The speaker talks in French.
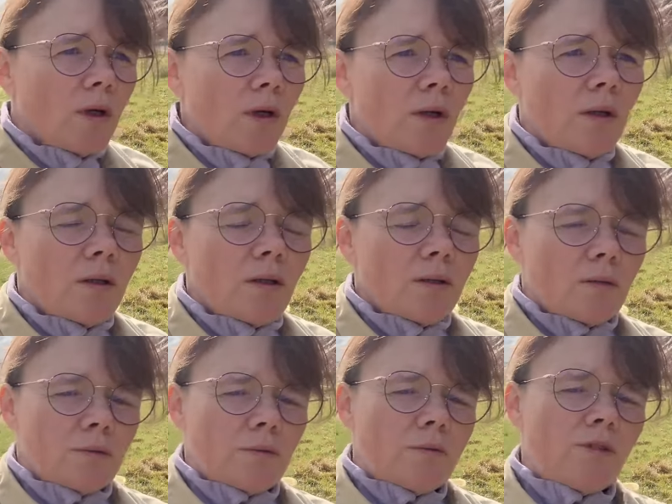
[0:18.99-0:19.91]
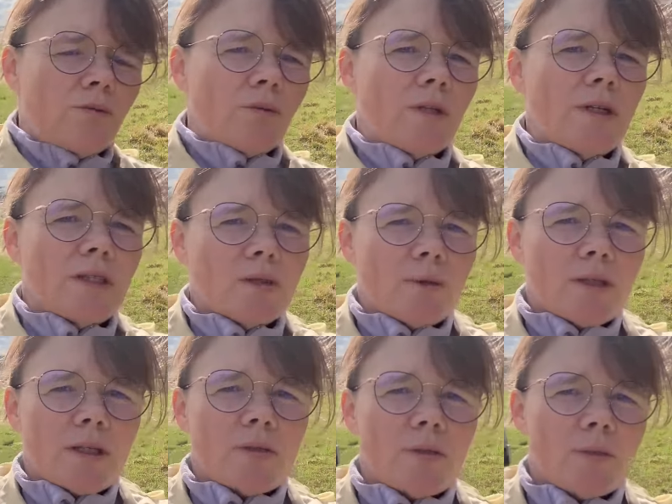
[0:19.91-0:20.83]
euh, au niveau de
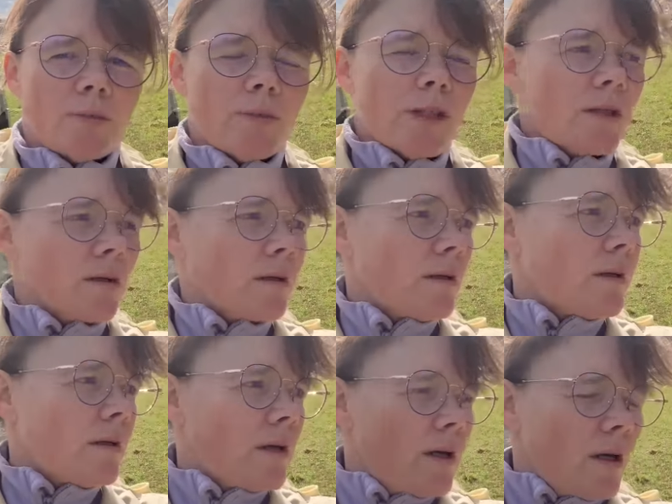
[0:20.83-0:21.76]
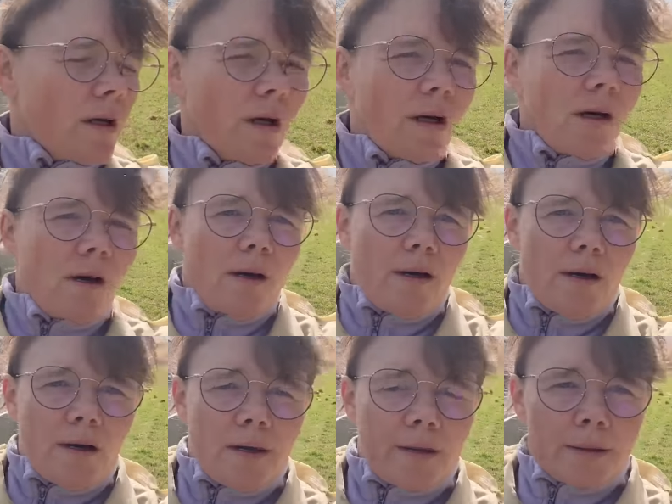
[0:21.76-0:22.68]
l'exploitation apicole.
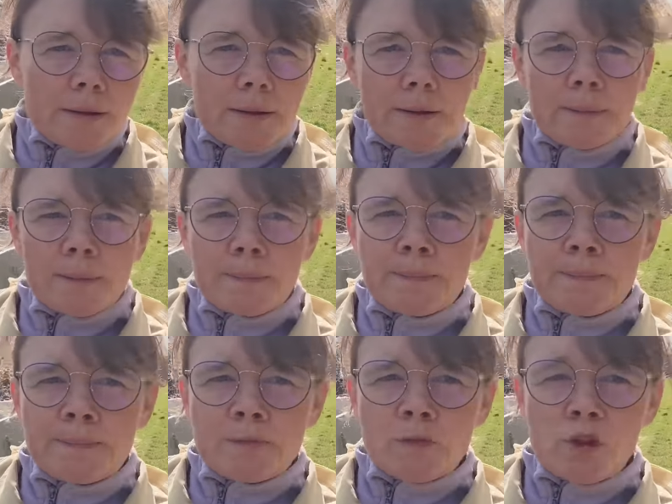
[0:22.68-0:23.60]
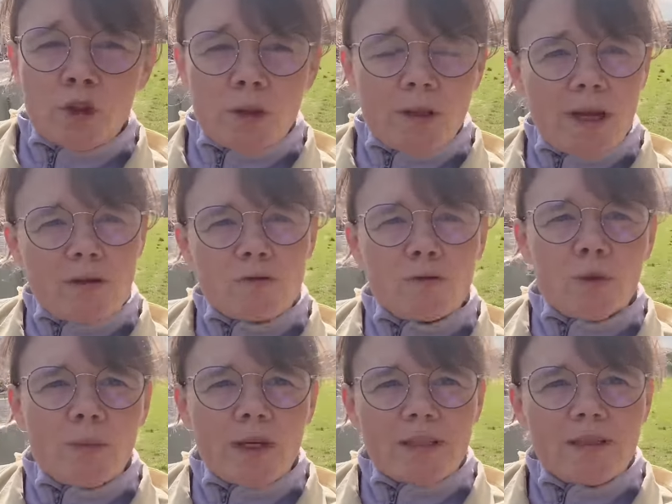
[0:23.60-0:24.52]
je tenais à vous
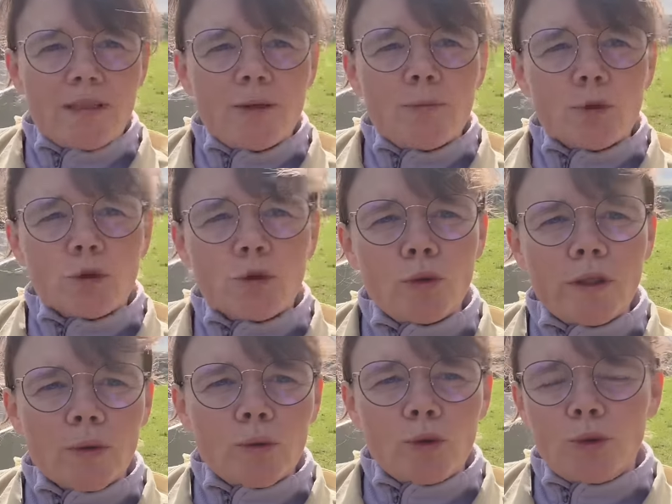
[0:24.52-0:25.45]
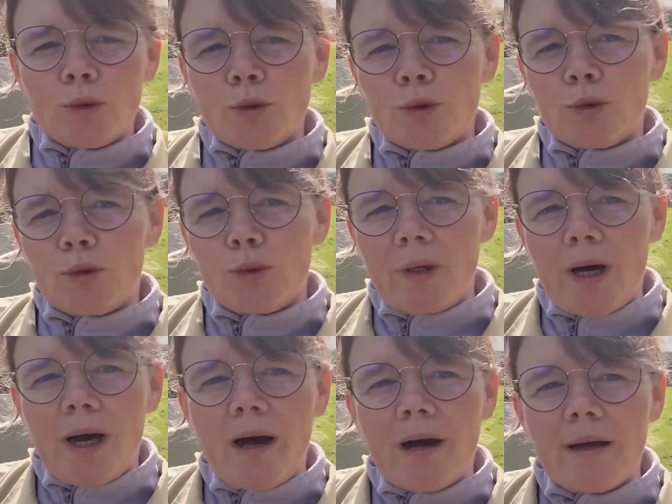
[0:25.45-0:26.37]
remercier pour tous les retours sous
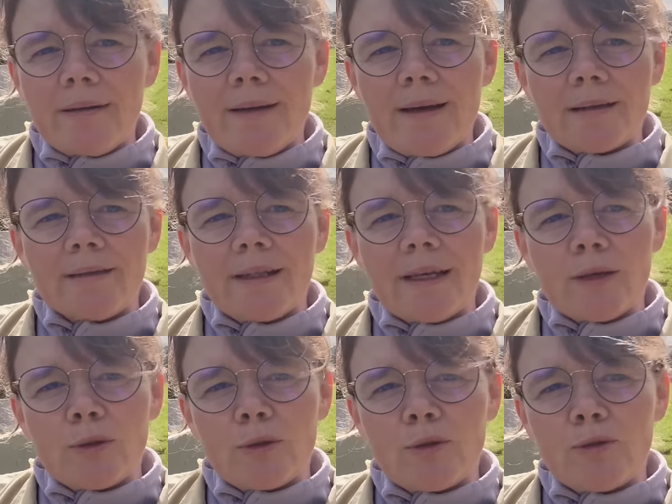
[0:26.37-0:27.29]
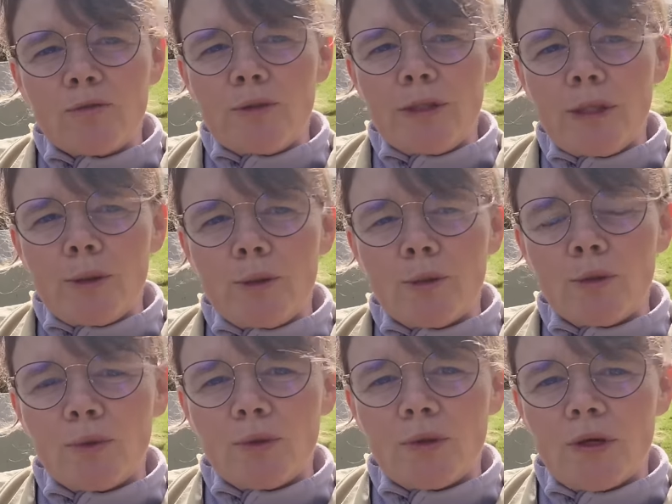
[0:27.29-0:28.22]
la dernière
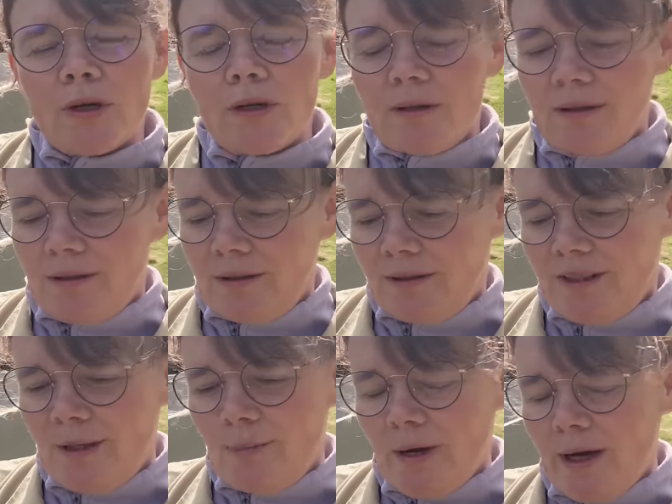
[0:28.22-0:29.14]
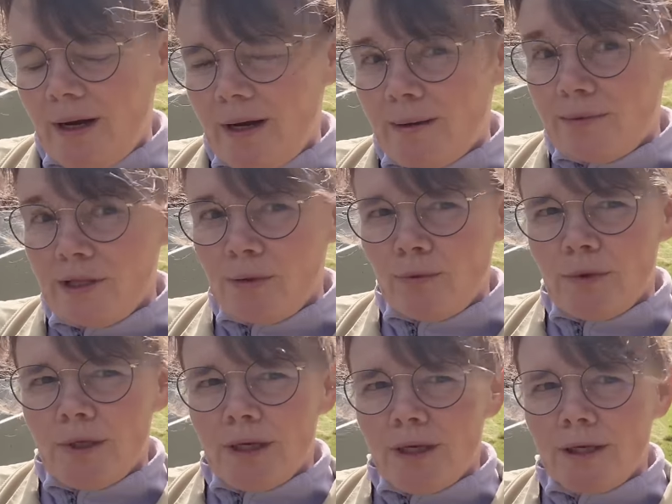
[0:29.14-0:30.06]
vidéo qui parlait un petit
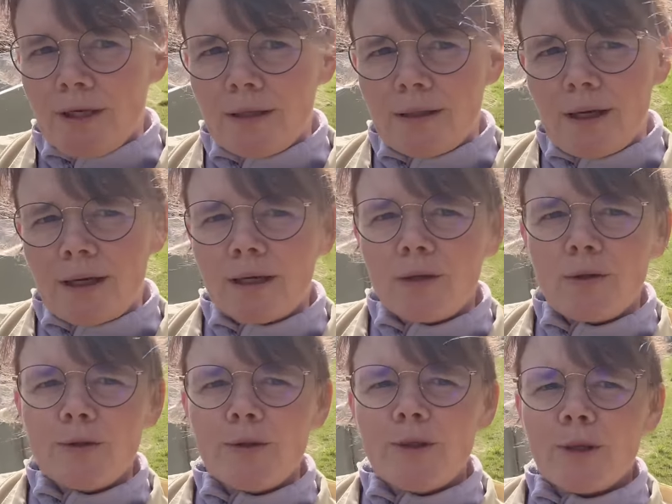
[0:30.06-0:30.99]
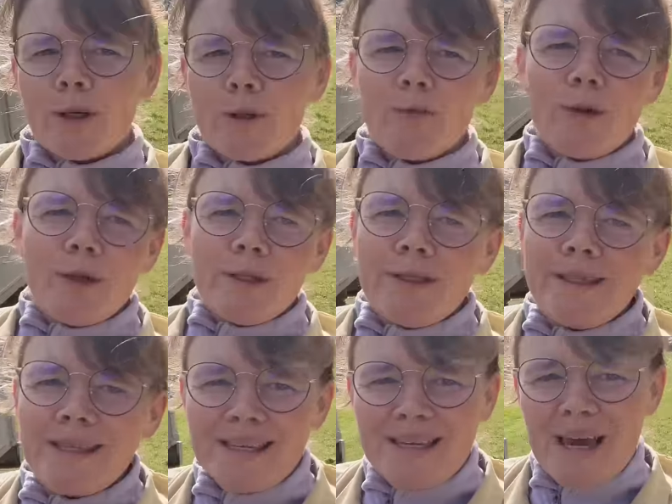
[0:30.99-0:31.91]
peu d'agriculture et de
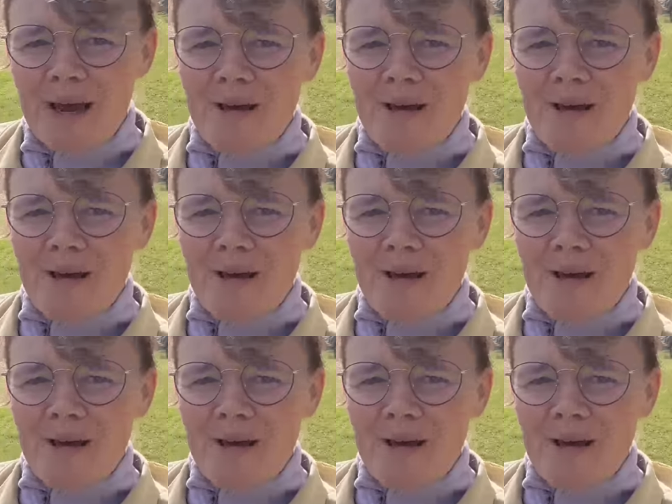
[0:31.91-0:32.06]
politique.